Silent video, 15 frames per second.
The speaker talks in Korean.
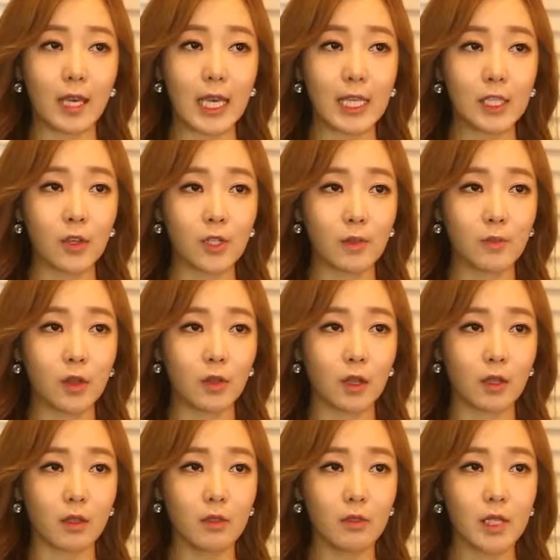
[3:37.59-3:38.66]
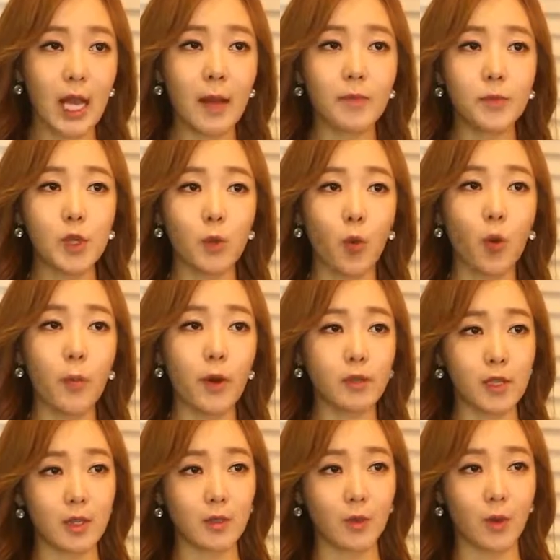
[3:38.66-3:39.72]
2010년에는
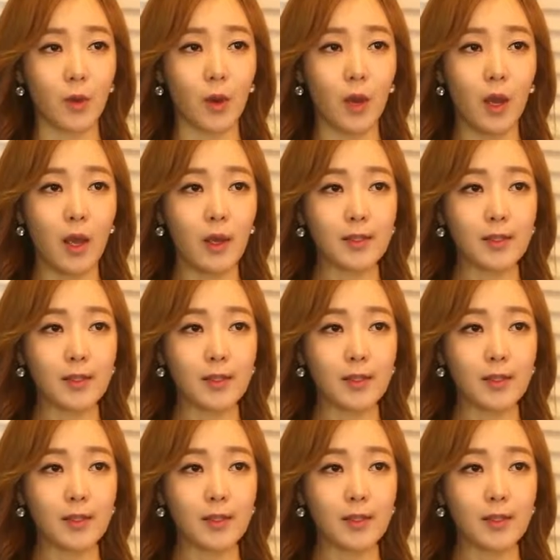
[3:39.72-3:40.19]
3.5%로